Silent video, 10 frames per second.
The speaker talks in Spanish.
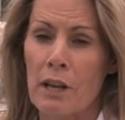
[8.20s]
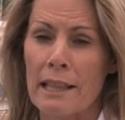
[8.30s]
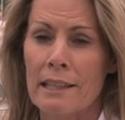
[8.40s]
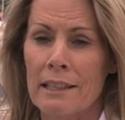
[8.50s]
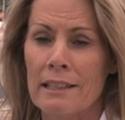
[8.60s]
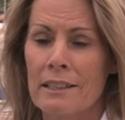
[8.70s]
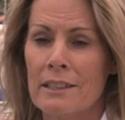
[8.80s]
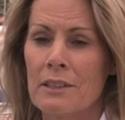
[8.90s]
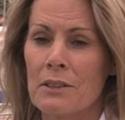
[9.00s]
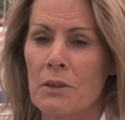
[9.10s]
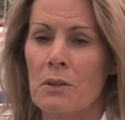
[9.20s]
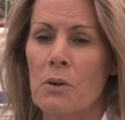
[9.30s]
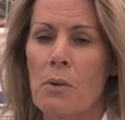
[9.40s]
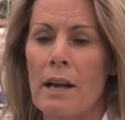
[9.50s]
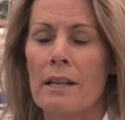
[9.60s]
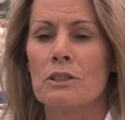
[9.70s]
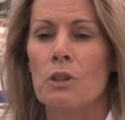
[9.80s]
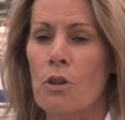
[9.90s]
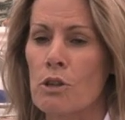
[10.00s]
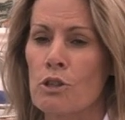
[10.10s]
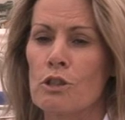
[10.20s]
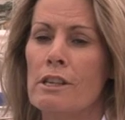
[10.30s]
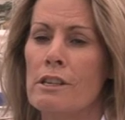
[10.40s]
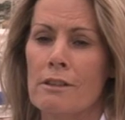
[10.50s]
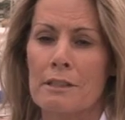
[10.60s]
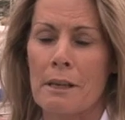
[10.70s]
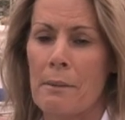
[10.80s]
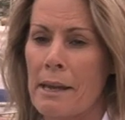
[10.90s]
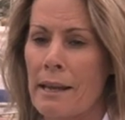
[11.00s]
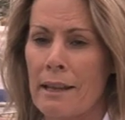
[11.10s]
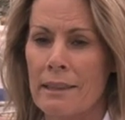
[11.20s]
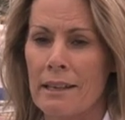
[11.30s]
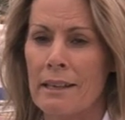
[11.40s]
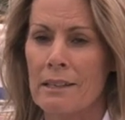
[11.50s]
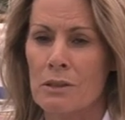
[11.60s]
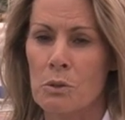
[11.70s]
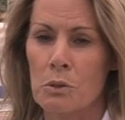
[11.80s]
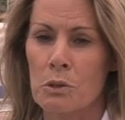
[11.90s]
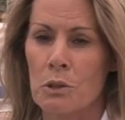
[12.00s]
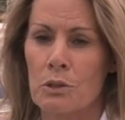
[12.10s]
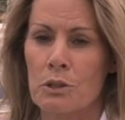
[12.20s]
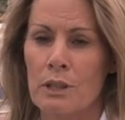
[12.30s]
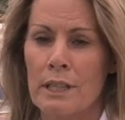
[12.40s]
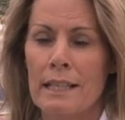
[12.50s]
grande, con lo cual todos los niños que vayan a hacer cursos